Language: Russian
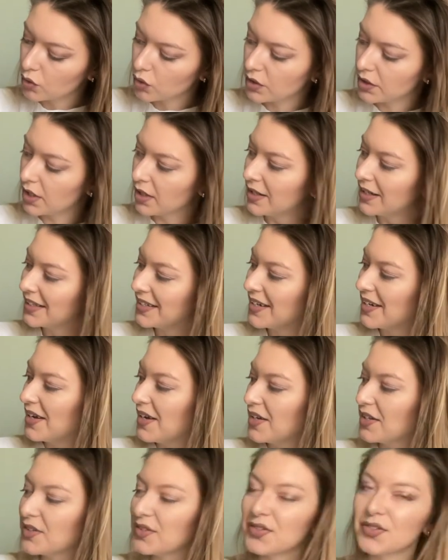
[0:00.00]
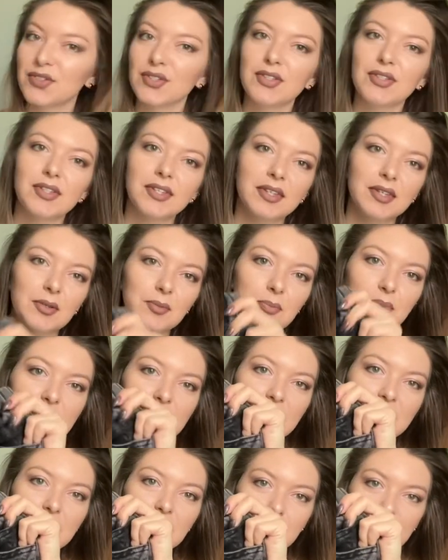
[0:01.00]
делать. То есть они такие
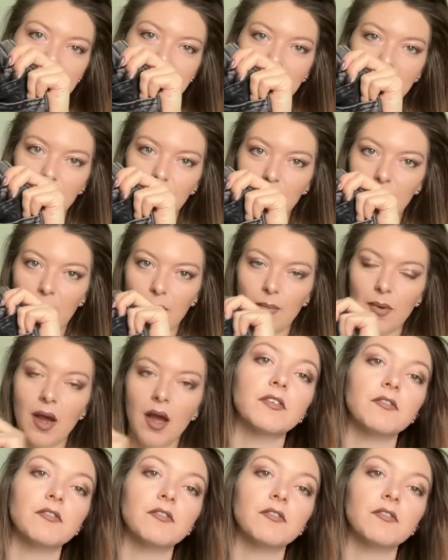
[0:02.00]
50 на 50 прямо.